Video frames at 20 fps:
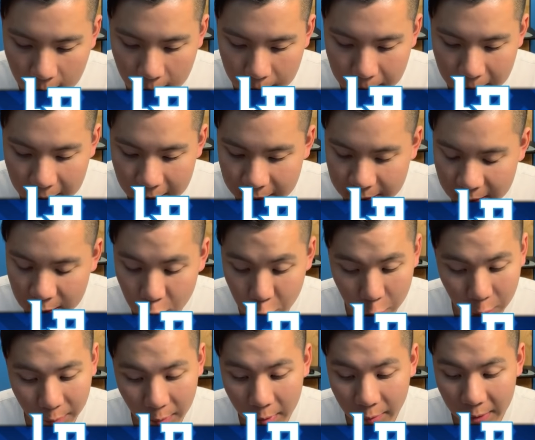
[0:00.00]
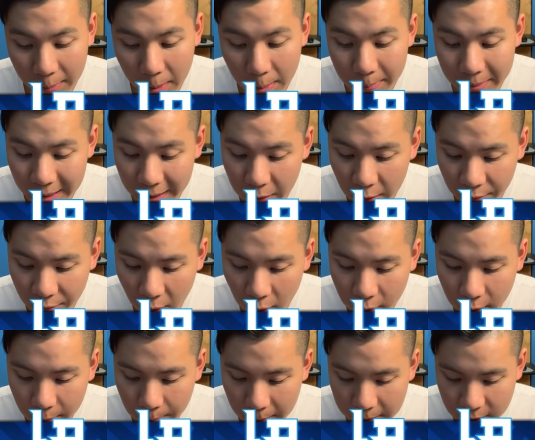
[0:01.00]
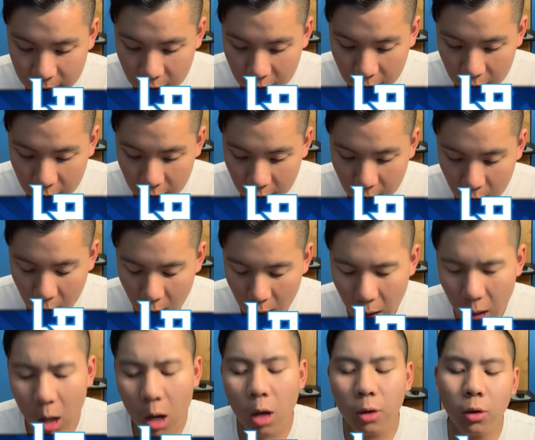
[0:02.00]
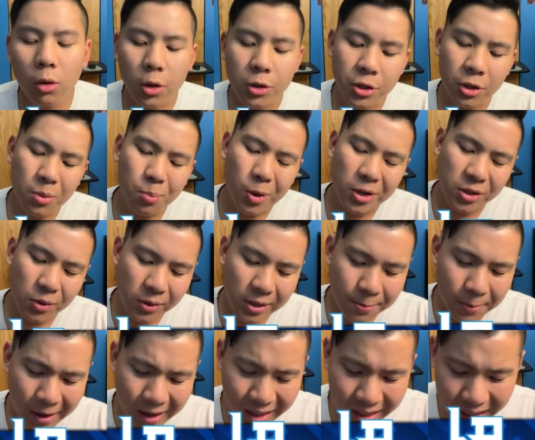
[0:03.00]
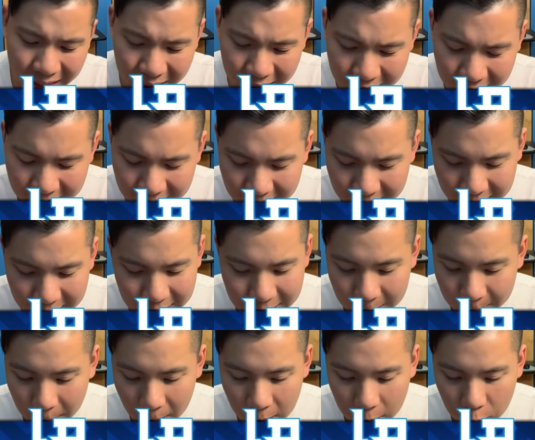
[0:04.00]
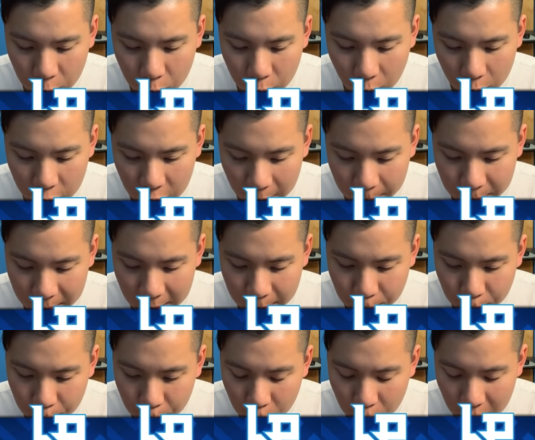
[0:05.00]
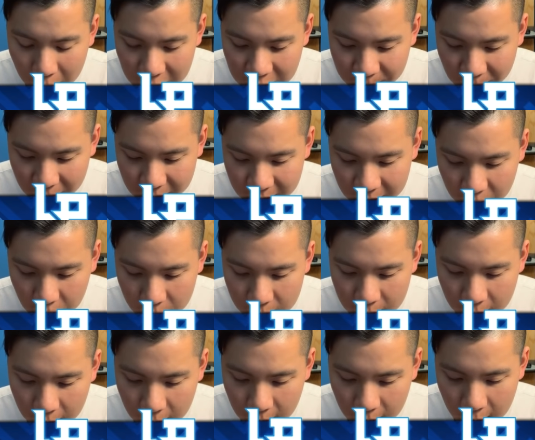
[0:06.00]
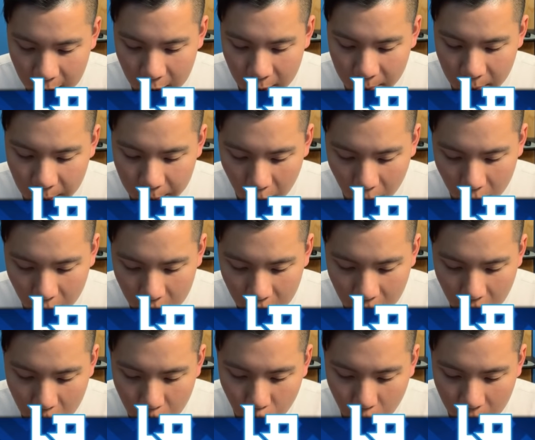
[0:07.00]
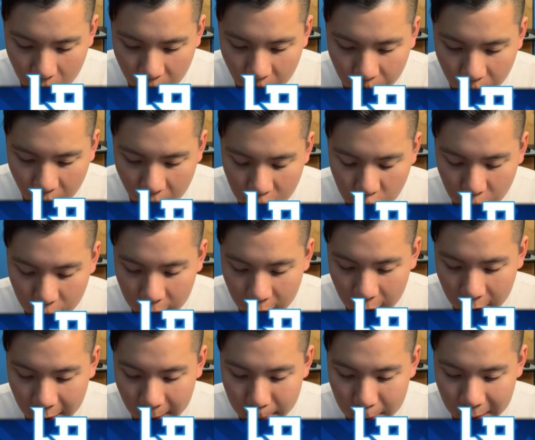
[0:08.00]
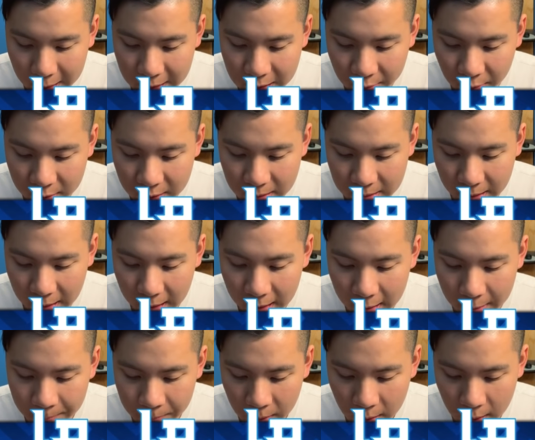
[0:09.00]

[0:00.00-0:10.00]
Mais ici, je vais devoir vraiment bien défendre parce que... Oh non, le sort de poison qui prend, qui prend tout. Donc, j'aurais peut-être pu espacer tout ça. Mais bon, là, au moins, on va pouvoir jouer notre golem de glace qui va distraire